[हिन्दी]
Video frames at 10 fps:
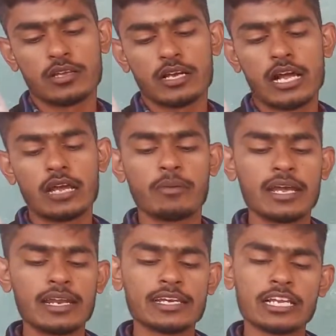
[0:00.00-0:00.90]
खाना
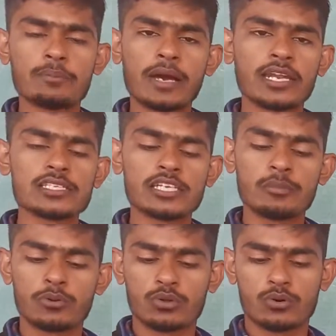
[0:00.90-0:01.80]
बनाने के लिए पानी चाहिए
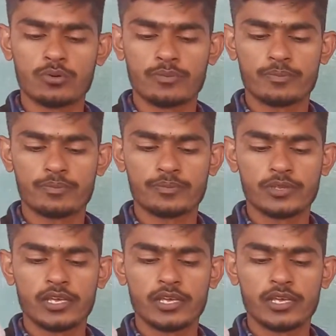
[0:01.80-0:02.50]
पौधों को